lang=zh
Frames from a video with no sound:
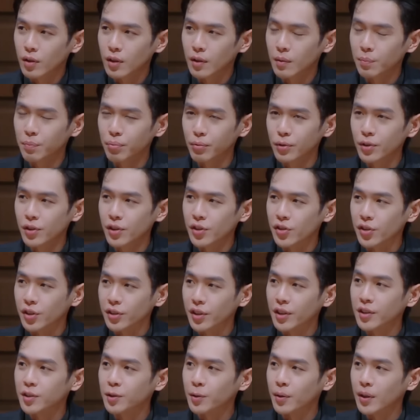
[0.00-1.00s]
说不知
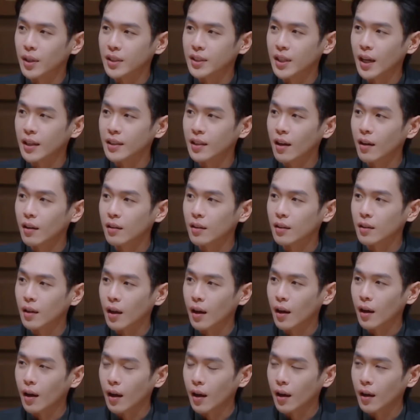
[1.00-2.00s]
情的情况下当
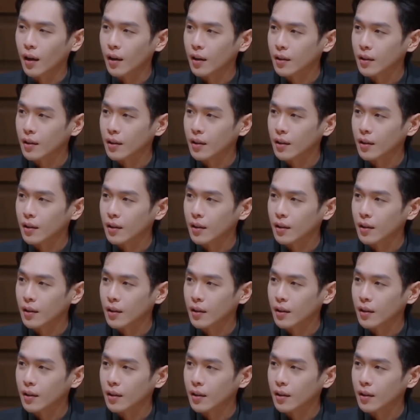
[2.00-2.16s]
啊，